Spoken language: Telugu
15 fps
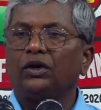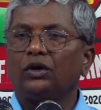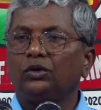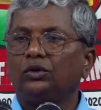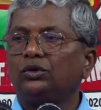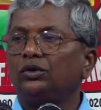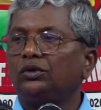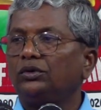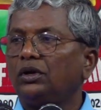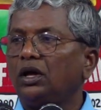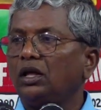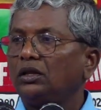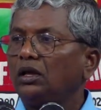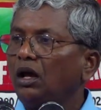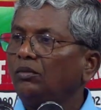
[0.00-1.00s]
వరకు
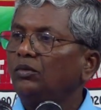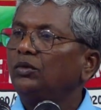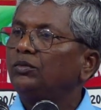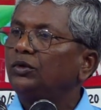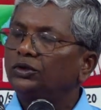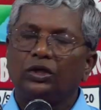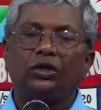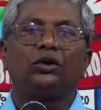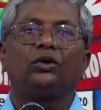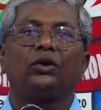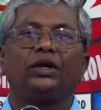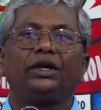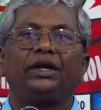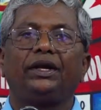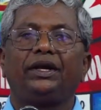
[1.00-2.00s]
ఆదాము
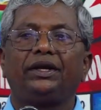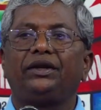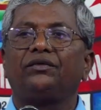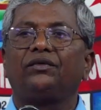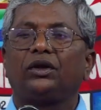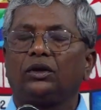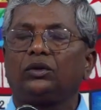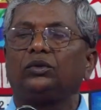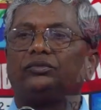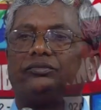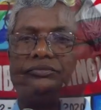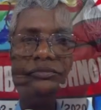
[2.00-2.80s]
మొదలుకొని నేటి వరకు